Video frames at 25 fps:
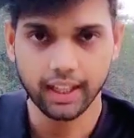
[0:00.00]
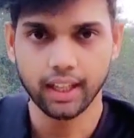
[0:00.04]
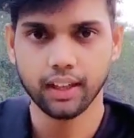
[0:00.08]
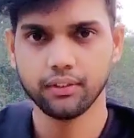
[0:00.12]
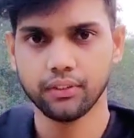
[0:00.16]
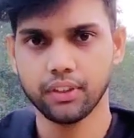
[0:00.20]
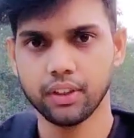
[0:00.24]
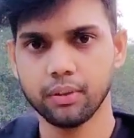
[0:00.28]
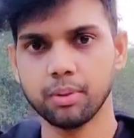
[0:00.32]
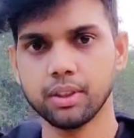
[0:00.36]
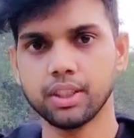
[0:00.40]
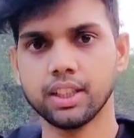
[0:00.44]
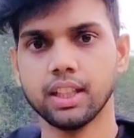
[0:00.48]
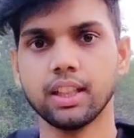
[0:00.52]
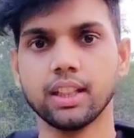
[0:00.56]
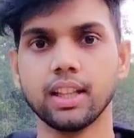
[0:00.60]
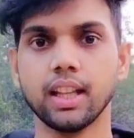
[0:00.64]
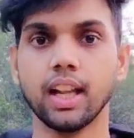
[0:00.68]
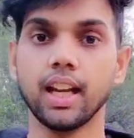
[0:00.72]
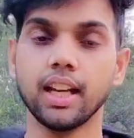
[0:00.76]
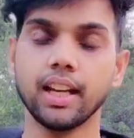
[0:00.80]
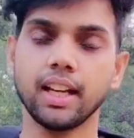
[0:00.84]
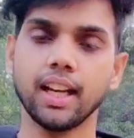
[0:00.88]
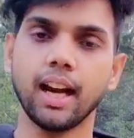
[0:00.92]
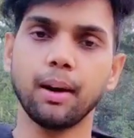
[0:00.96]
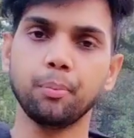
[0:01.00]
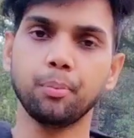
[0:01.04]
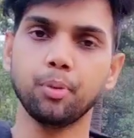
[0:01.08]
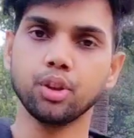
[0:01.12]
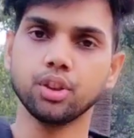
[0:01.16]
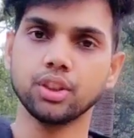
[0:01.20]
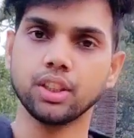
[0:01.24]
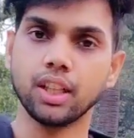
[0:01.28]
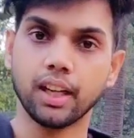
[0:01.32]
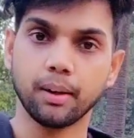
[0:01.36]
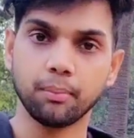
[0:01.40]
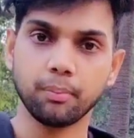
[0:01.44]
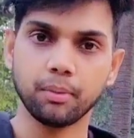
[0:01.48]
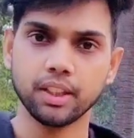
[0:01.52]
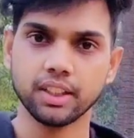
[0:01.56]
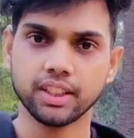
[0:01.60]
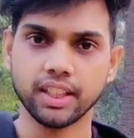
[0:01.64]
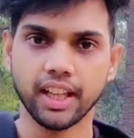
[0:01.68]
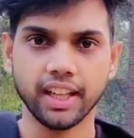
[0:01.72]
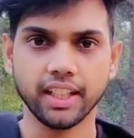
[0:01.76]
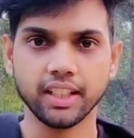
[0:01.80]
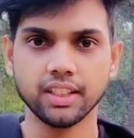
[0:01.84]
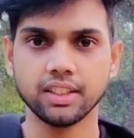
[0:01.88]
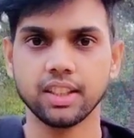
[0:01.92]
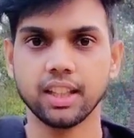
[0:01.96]
आ गया फिर भी चलता है लेकिन आप लोग ज़रा अपने
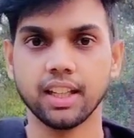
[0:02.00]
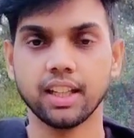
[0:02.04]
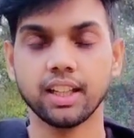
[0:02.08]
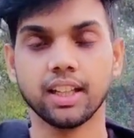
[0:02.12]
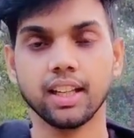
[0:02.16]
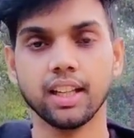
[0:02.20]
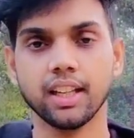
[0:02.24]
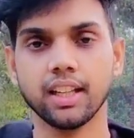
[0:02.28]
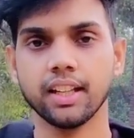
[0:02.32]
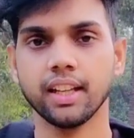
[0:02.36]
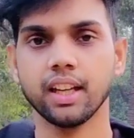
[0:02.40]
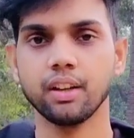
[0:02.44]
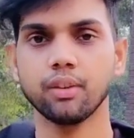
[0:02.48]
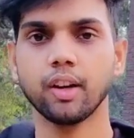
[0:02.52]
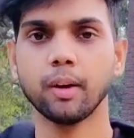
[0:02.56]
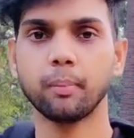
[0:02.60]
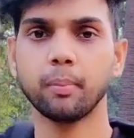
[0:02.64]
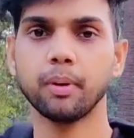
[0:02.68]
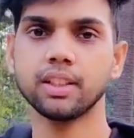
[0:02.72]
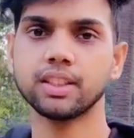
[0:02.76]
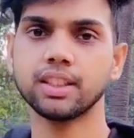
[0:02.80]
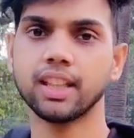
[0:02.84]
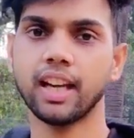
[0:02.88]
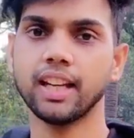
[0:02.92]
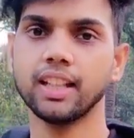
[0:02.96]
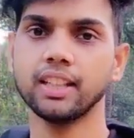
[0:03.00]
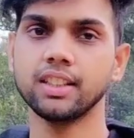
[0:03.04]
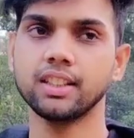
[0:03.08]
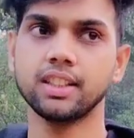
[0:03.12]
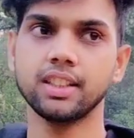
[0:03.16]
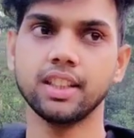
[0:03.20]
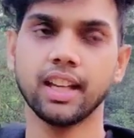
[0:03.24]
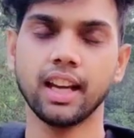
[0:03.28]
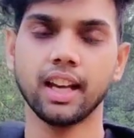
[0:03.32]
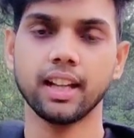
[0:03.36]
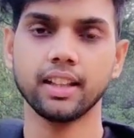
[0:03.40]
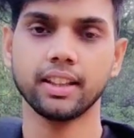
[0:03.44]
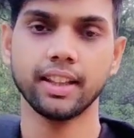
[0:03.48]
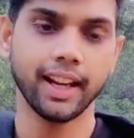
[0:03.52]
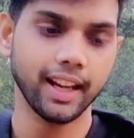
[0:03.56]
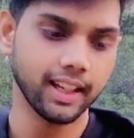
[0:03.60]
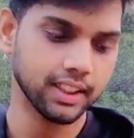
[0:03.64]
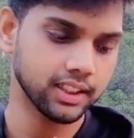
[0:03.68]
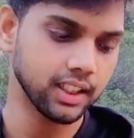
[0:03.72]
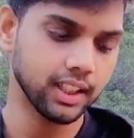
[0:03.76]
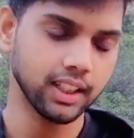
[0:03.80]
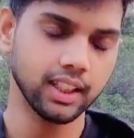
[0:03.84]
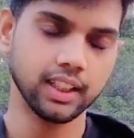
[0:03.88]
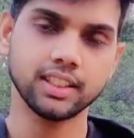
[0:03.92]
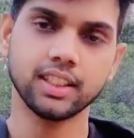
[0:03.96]
साइज़ देख के लेना वहाँ पर साइज़ दिया रहता है
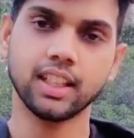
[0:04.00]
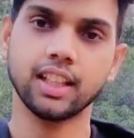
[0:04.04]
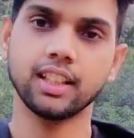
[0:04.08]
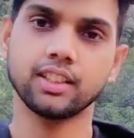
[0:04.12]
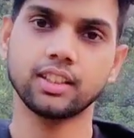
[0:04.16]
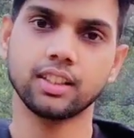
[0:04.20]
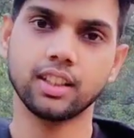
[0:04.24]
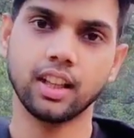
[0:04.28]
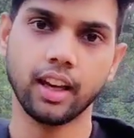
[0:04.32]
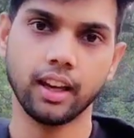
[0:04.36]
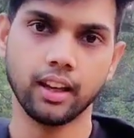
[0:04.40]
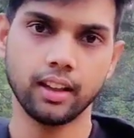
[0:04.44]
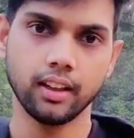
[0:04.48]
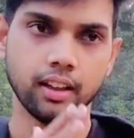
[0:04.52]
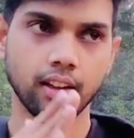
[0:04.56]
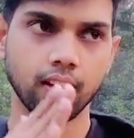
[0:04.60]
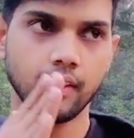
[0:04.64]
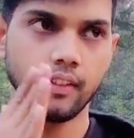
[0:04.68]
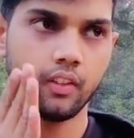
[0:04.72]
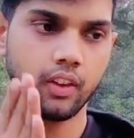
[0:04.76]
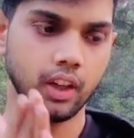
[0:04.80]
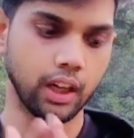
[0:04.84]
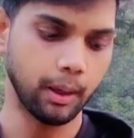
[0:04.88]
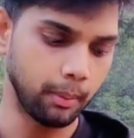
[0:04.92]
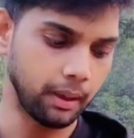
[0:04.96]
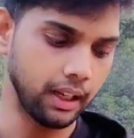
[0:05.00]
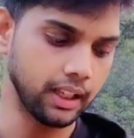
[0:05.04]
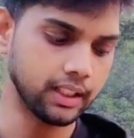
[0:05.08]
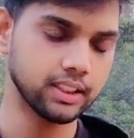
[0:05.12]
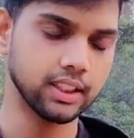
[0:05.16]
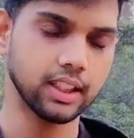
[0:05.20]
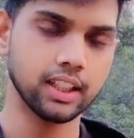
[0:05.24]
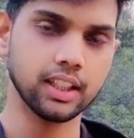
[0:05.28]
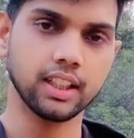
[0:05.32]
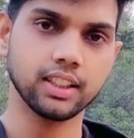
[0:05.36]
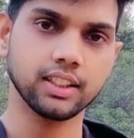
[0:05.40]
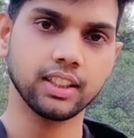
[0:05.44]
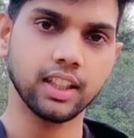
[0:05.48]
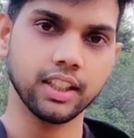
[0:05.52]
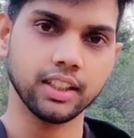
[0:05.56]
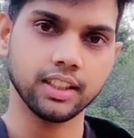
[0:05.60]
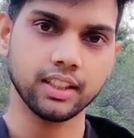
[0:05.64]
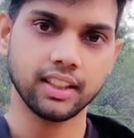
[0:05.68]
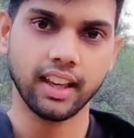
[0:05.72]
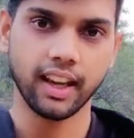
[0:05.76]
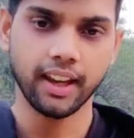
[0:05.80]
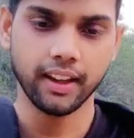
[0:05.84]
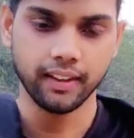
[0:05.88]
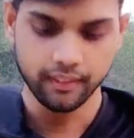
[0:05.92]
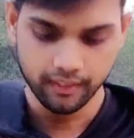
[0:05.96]
एक्सेल का साइज़ क्या है डबल एक्सेल का
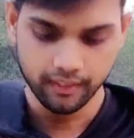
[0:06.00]
साइज़ क्या